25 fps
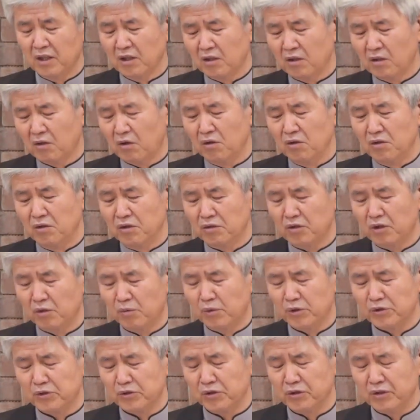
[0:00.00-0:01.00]
걸려
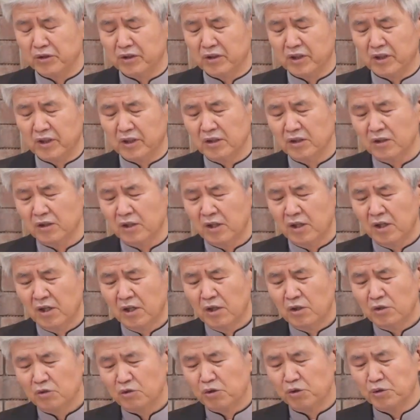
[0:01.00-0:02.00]
넘어졌는데
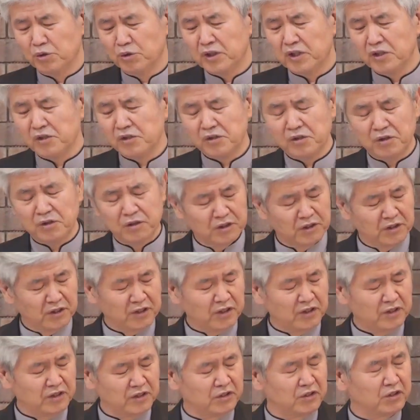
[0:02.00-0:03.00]
주님께서
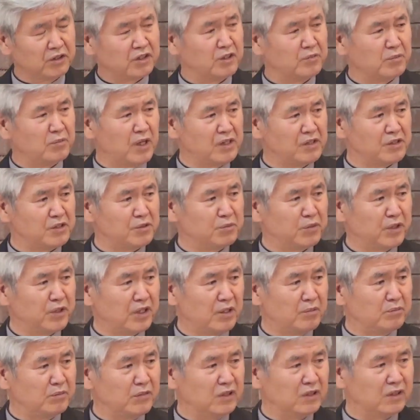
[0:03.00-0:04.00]
그들에게 이렇게 말씀을
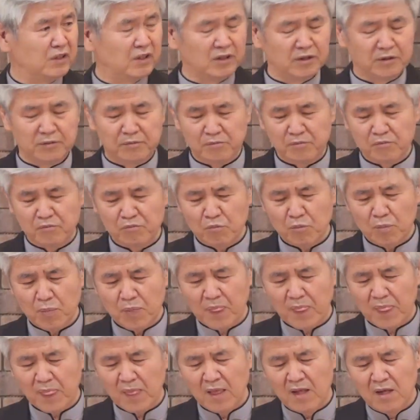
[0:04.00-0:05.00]
합니다.
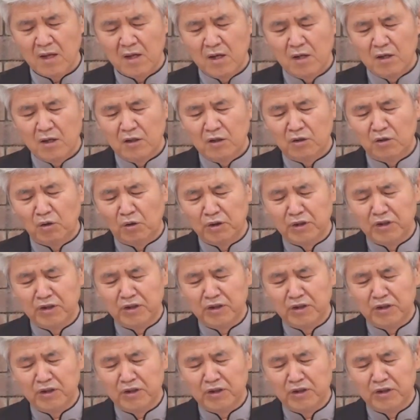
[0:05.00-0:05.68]
너희는